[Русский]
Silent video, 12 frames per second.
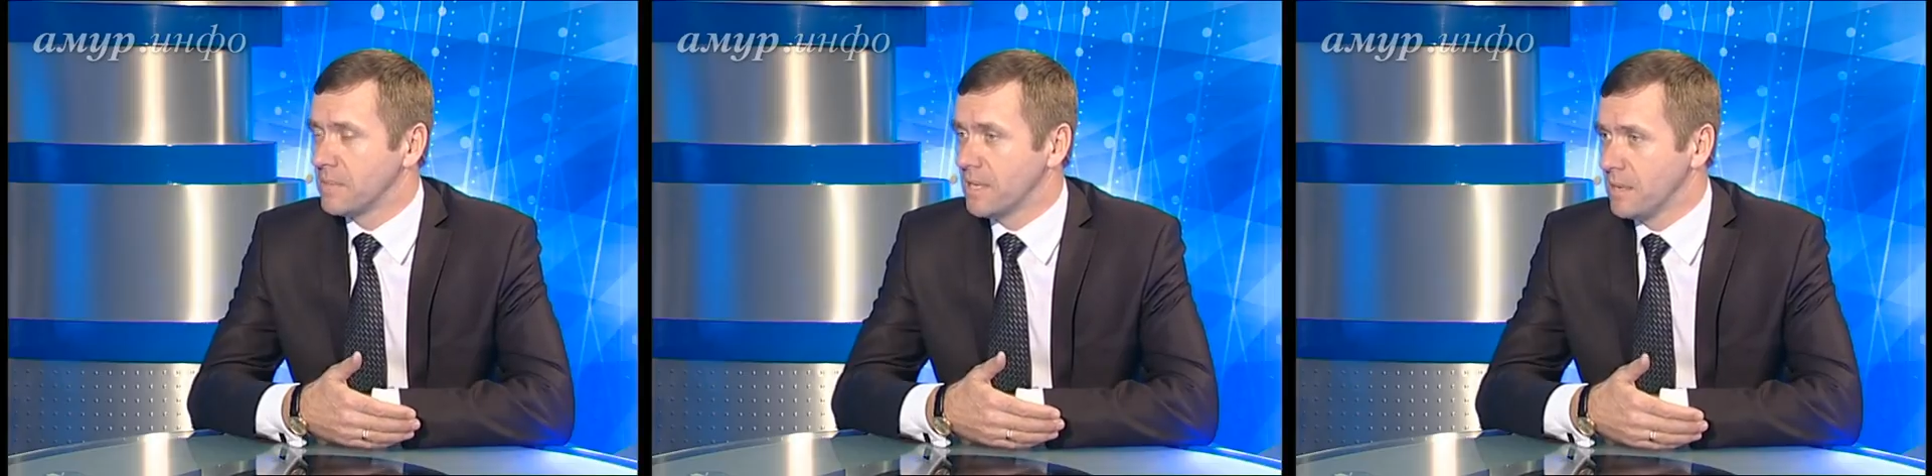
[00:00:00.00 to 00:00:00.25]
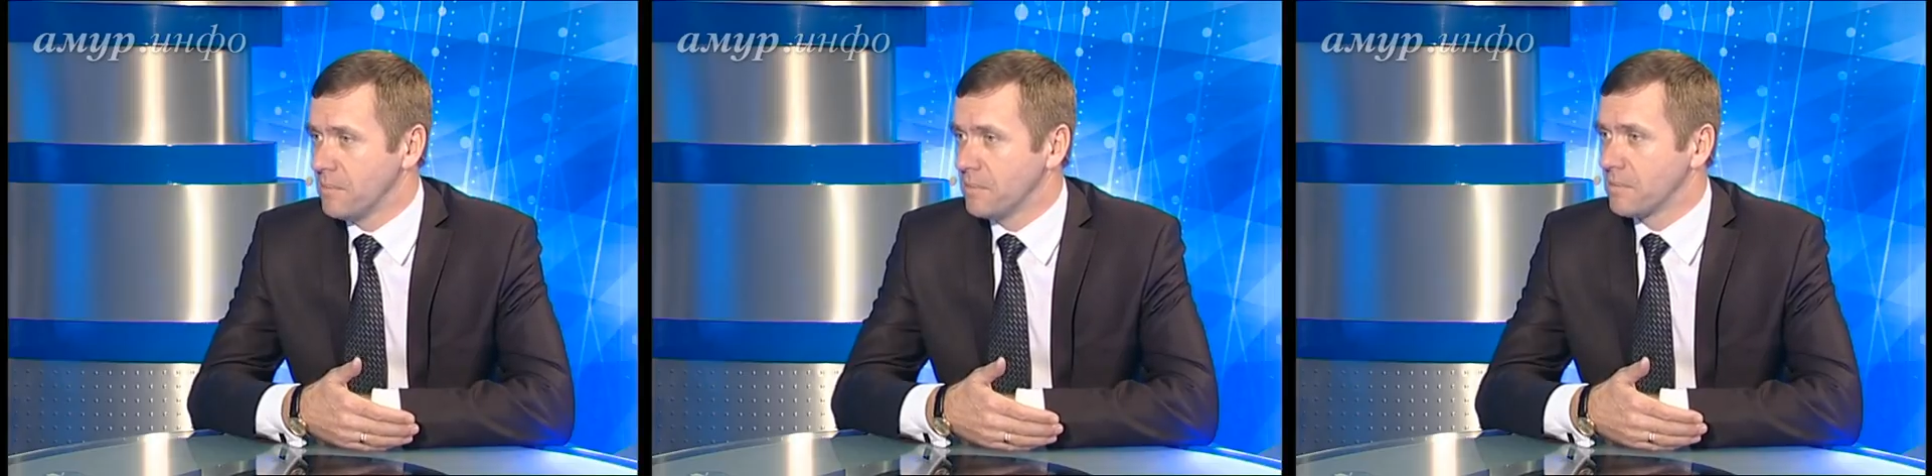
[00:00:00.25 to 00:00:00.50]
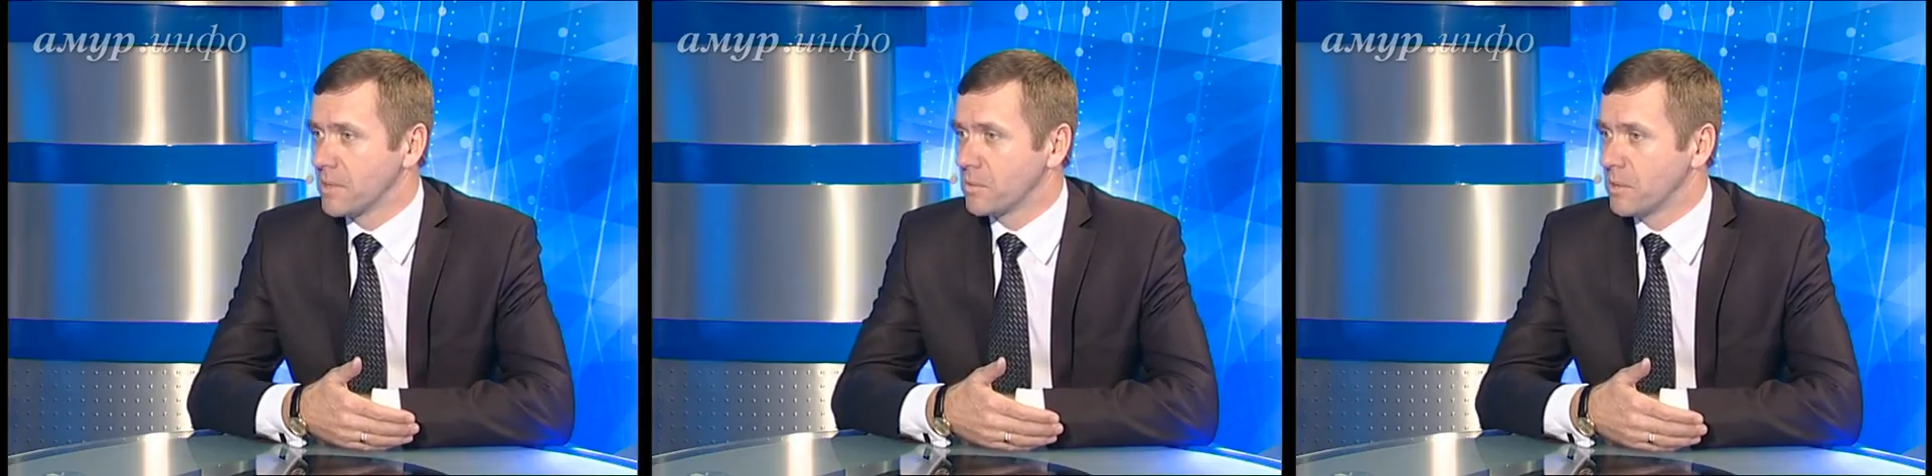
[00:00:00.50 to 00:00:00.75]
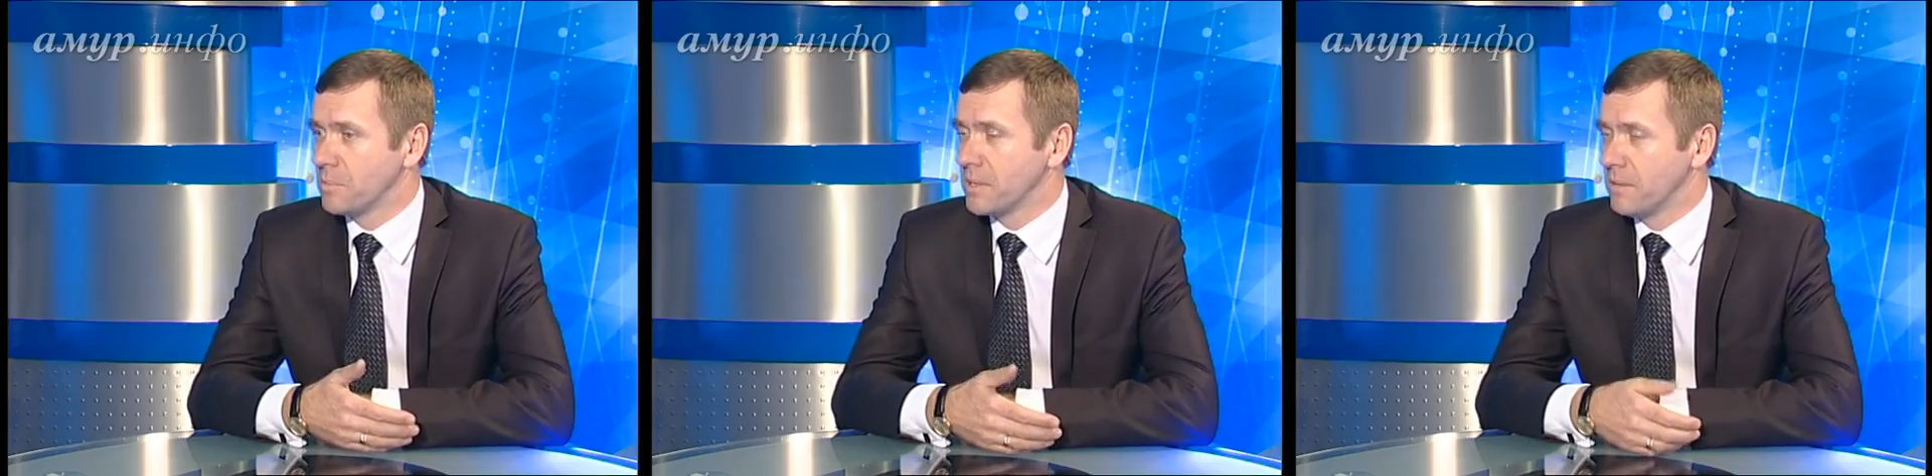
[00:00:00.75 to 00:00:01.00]
требованиям,
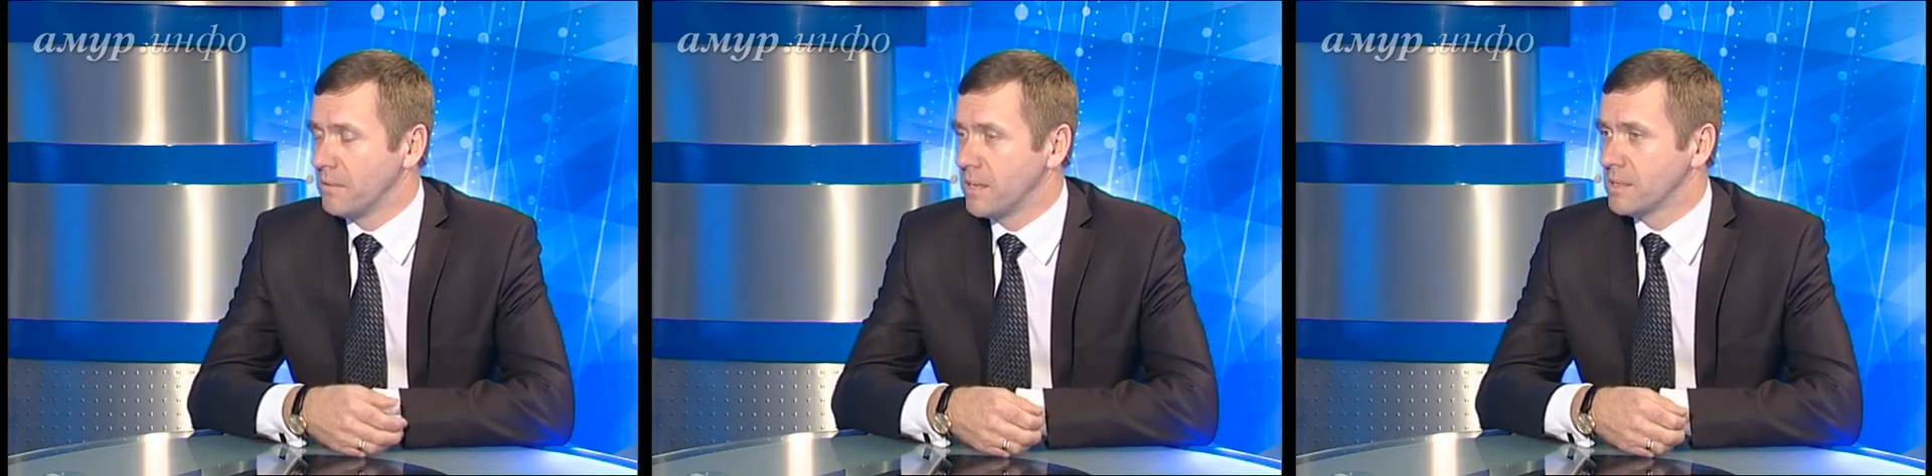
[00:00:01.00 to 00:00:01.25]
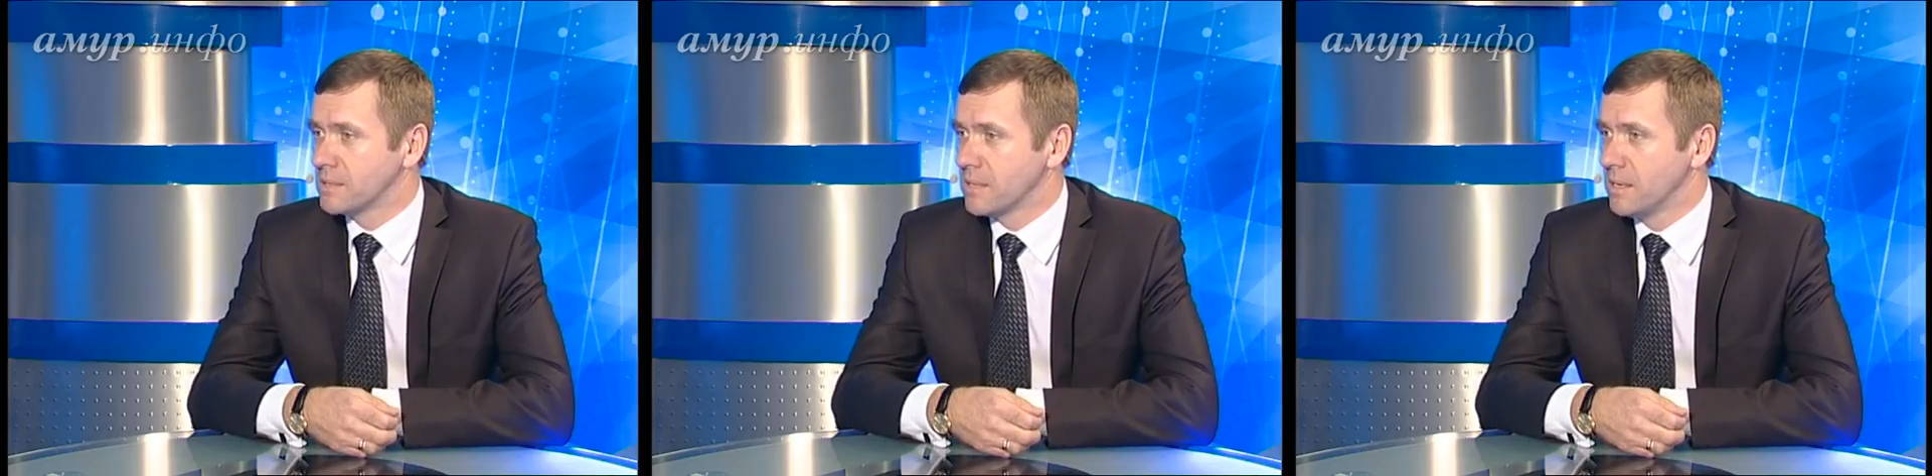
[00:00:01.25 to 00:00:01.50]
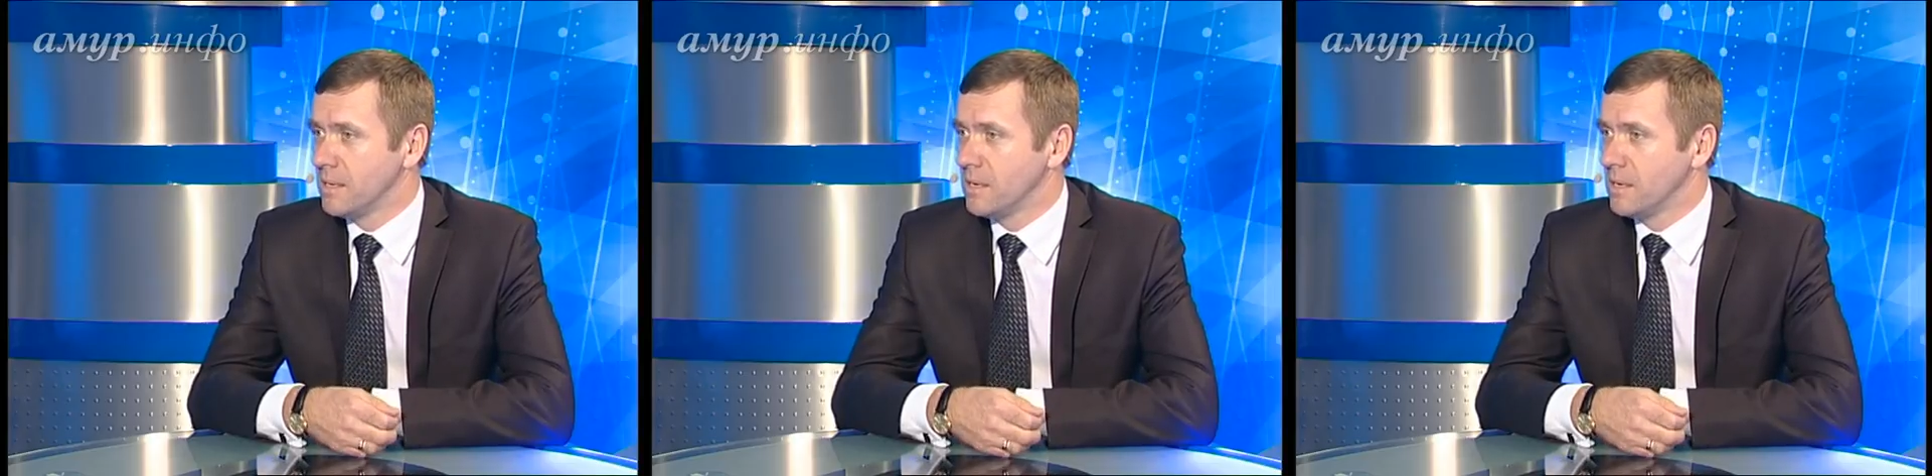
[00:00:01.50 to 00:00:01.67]
которые предъявляются